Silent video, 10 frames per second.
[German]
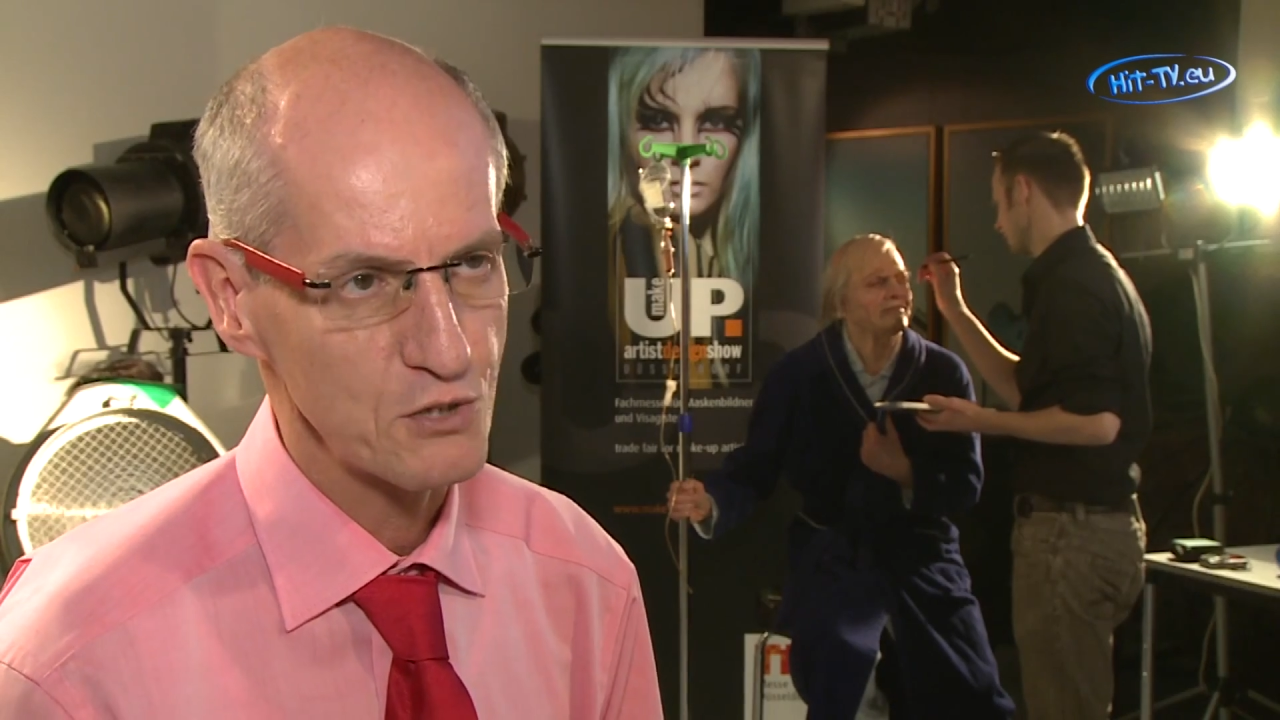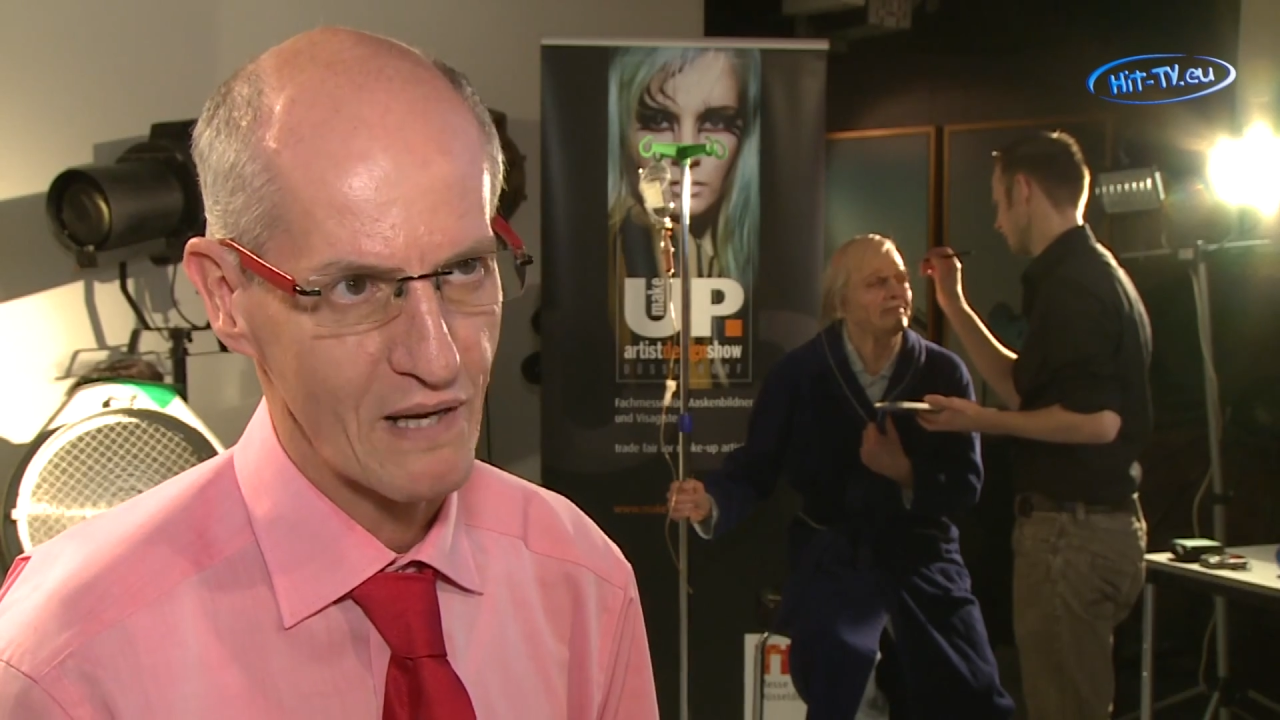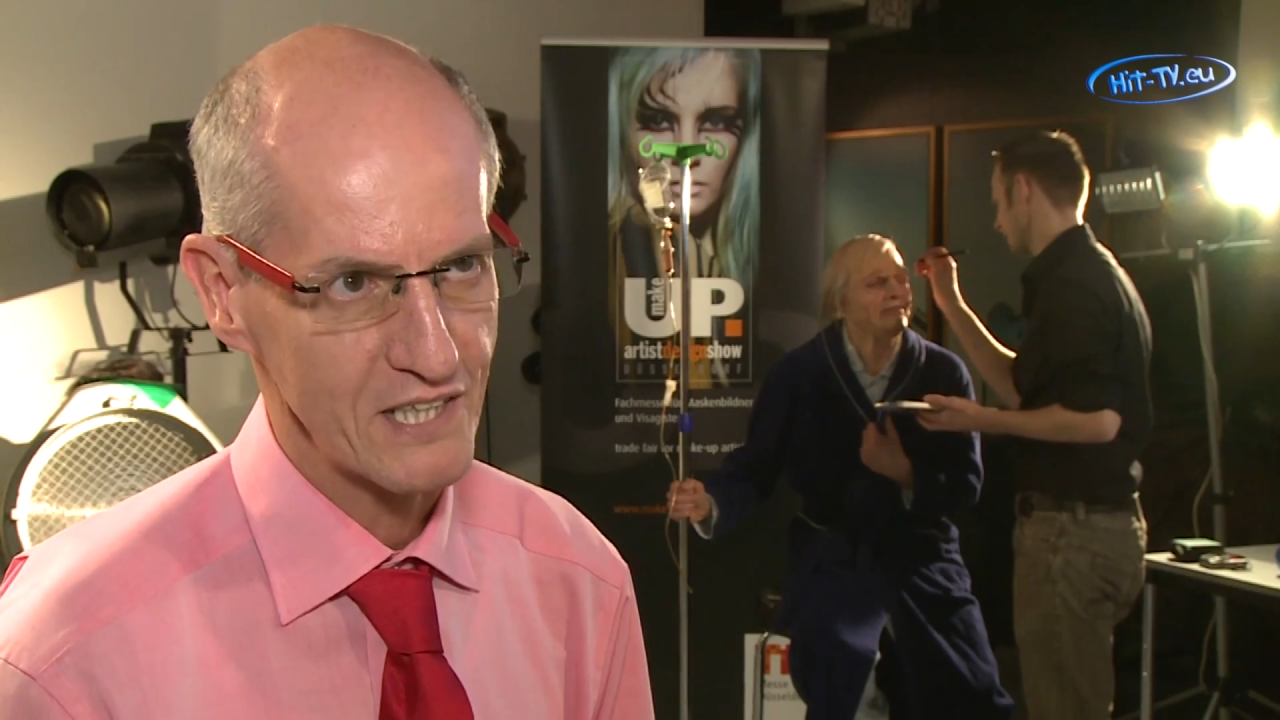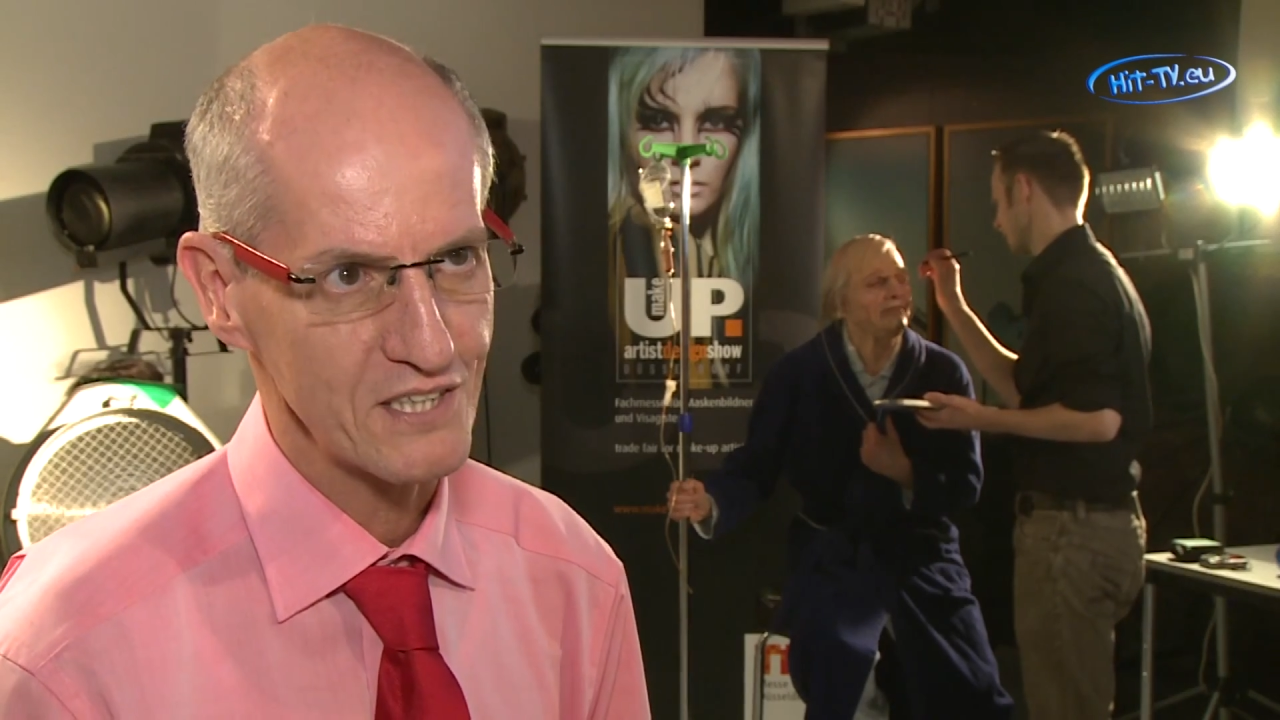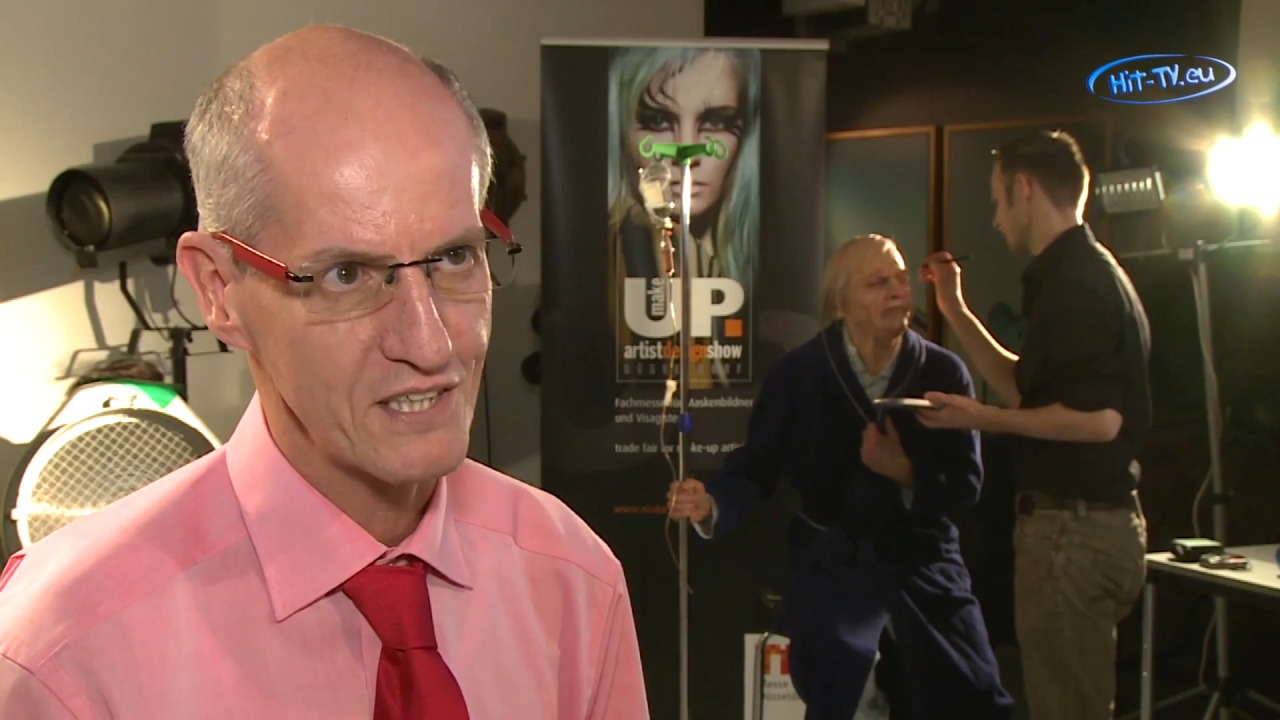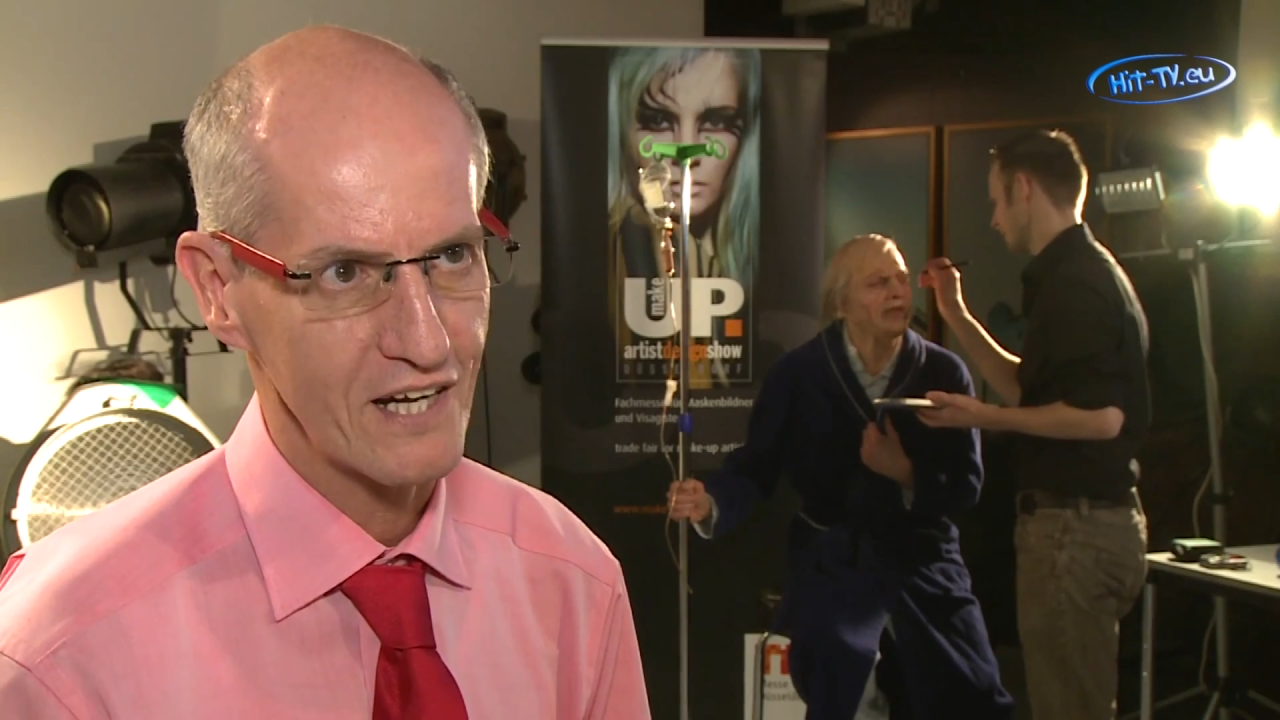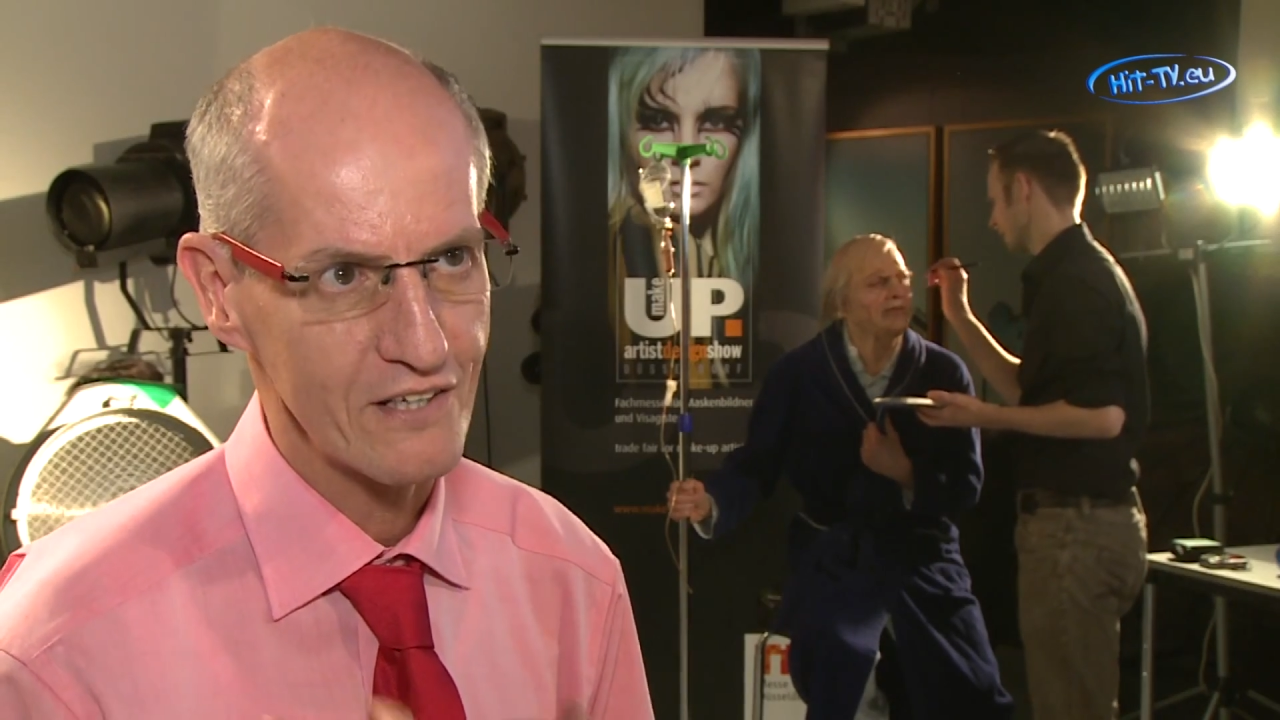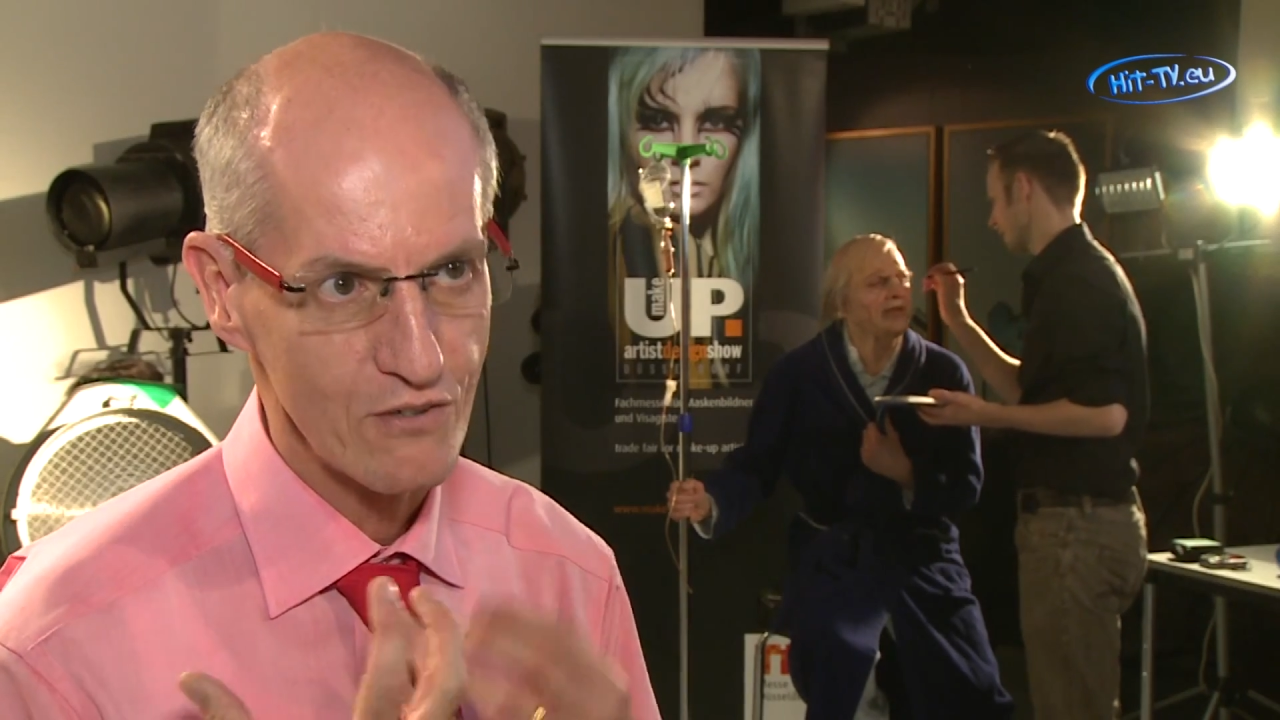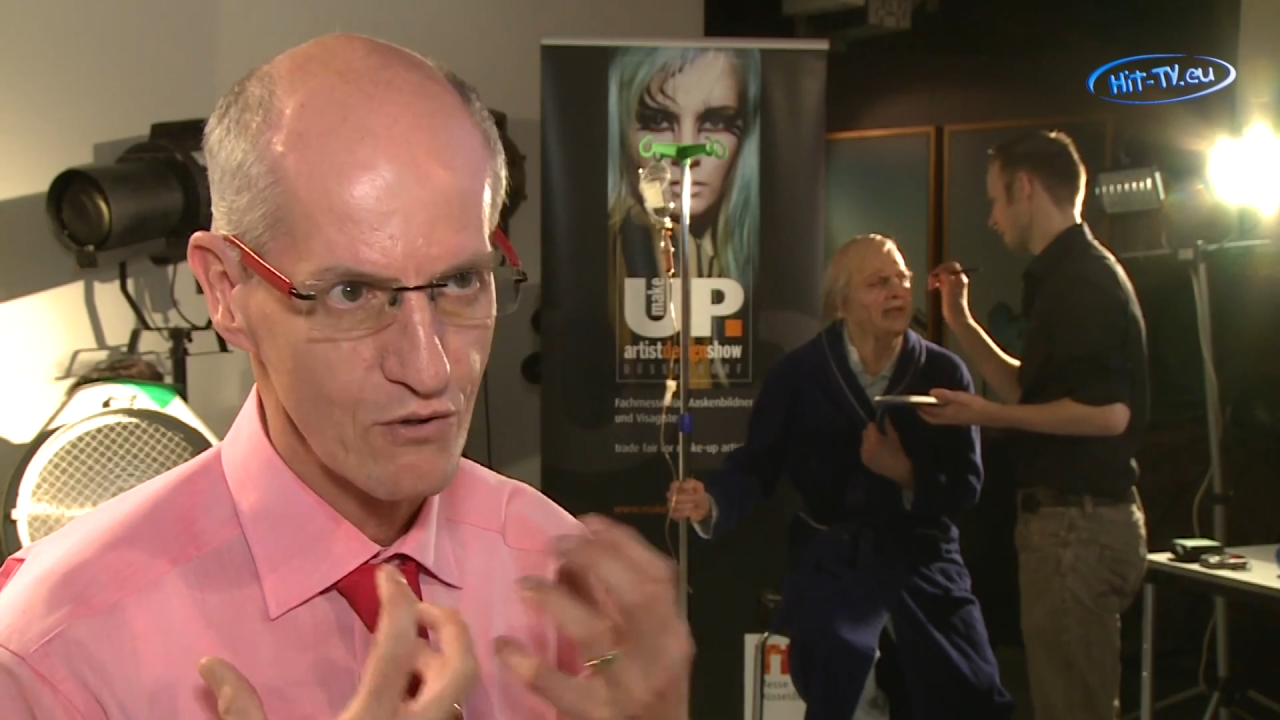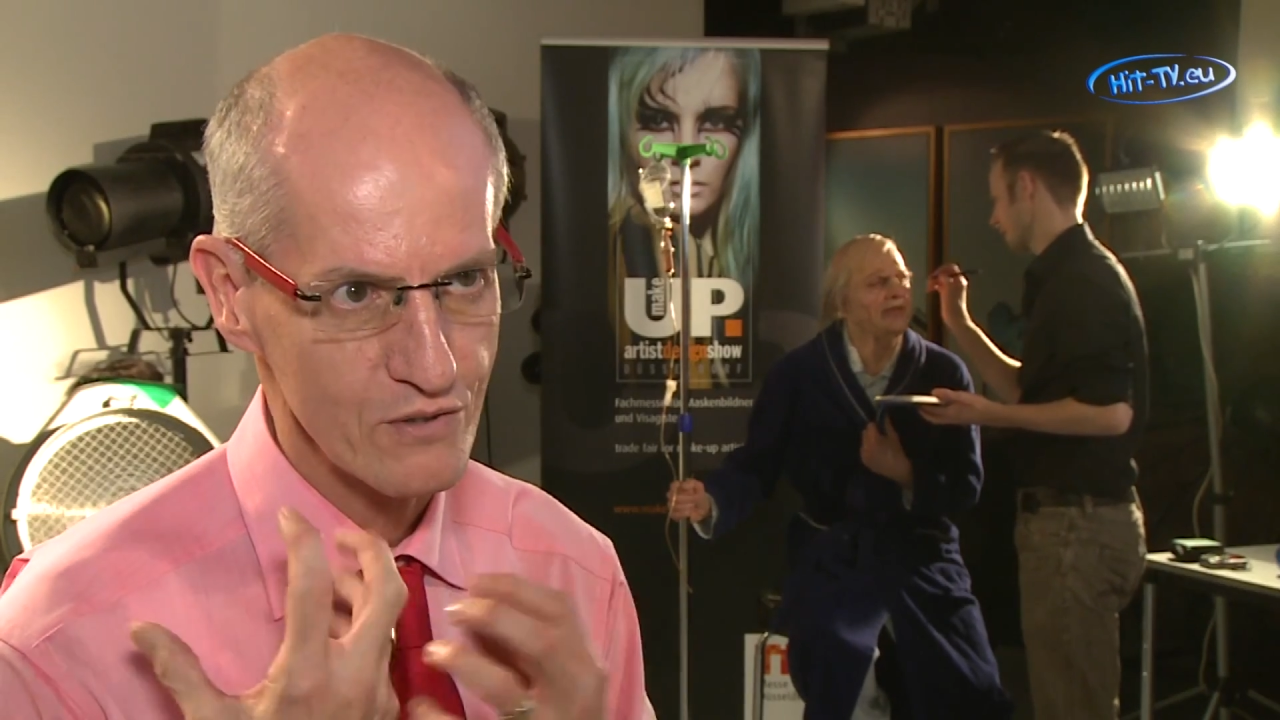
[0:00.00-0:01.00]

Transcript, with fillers: sprechen kann